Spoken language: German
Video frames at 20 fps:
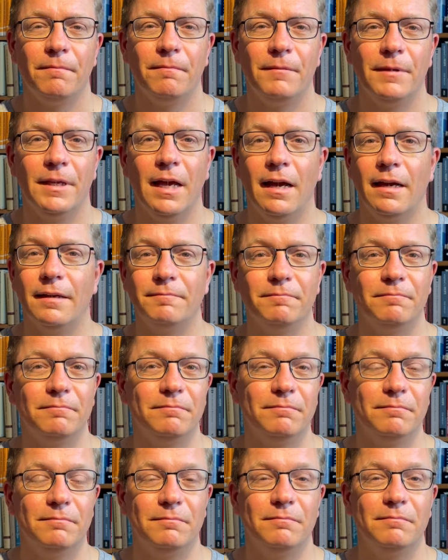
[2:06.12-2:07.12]
ja,
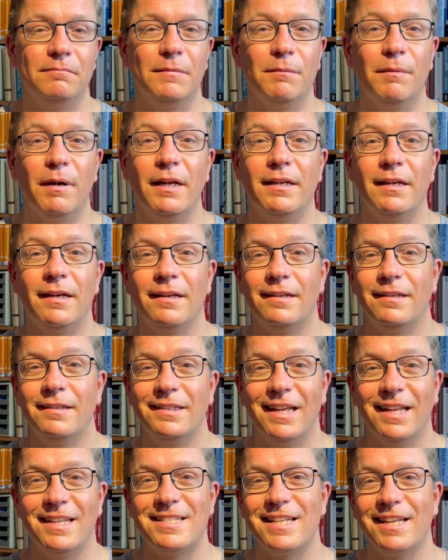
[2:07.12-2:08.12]
mit meiner
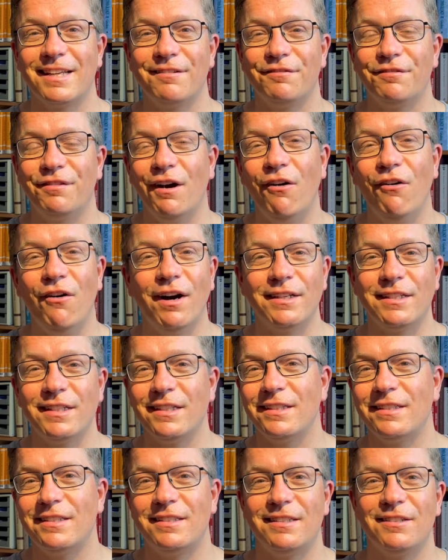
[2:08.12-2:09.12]
jetzigen Frau hatte
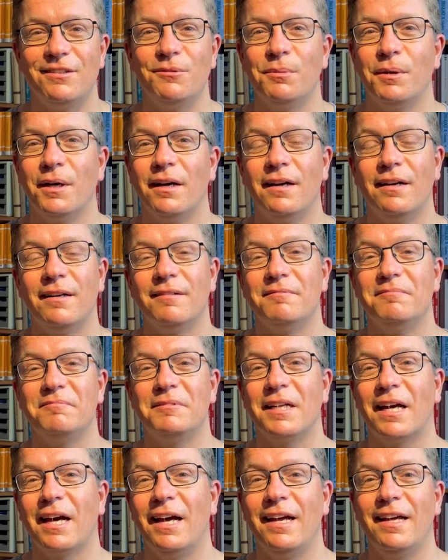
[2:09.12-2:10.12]
ich über
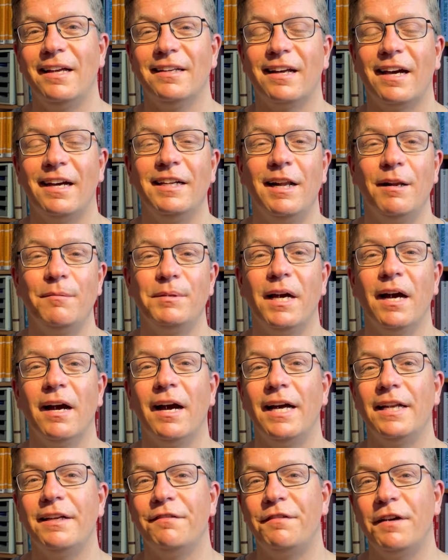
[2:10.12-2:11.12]
drei, dreieinhalb Jahre
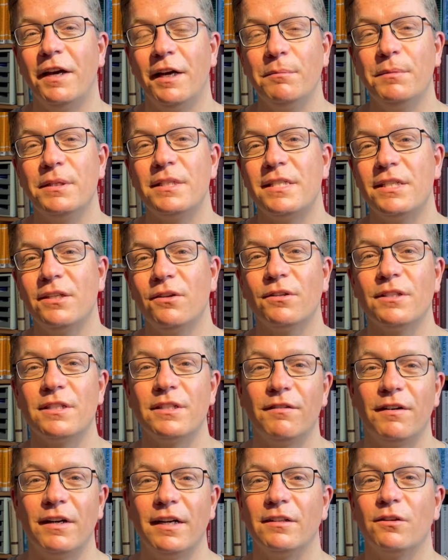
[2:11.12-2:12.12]
eine Fernbeziehung.
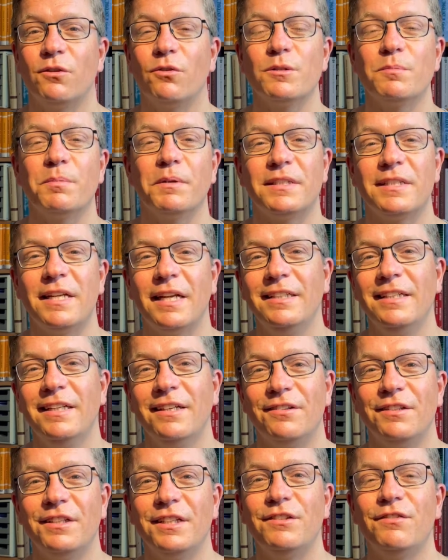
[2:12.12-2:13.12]
Sie war in
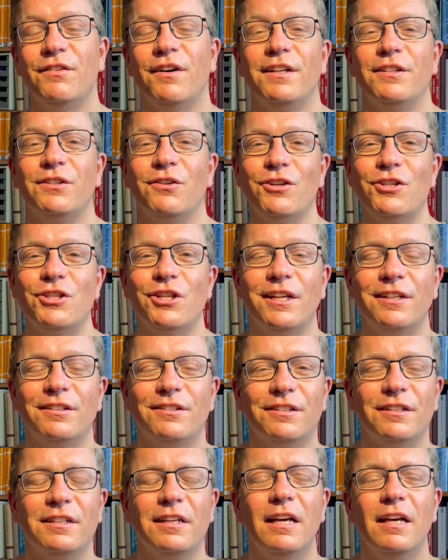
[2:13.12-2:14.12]
Großbritannien und ich war in Deutschland
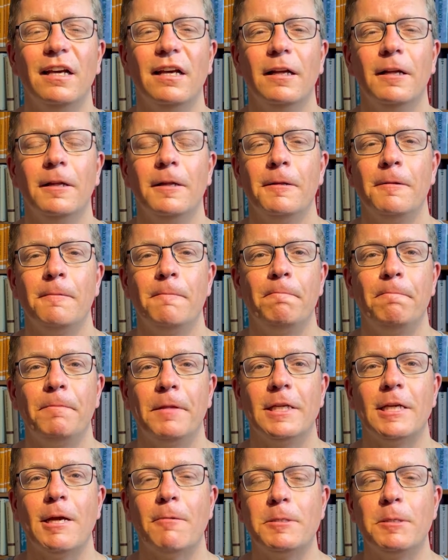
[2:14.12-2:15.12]
und
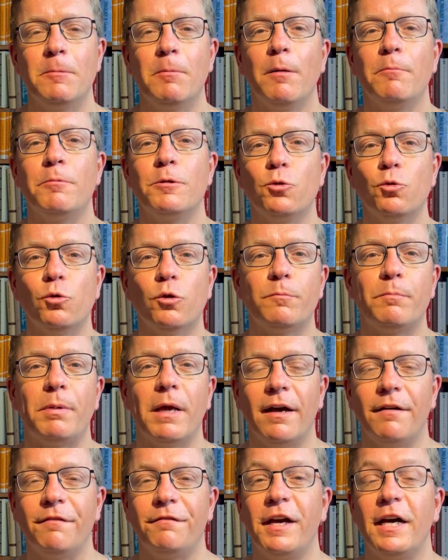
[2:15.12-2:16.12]
ich habe sie mal besucht
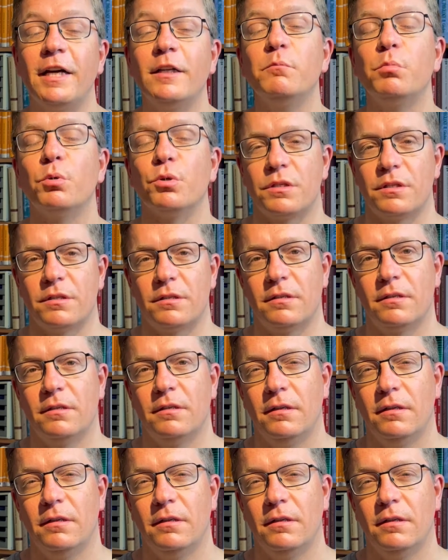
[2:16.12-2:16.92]
per Fernbus.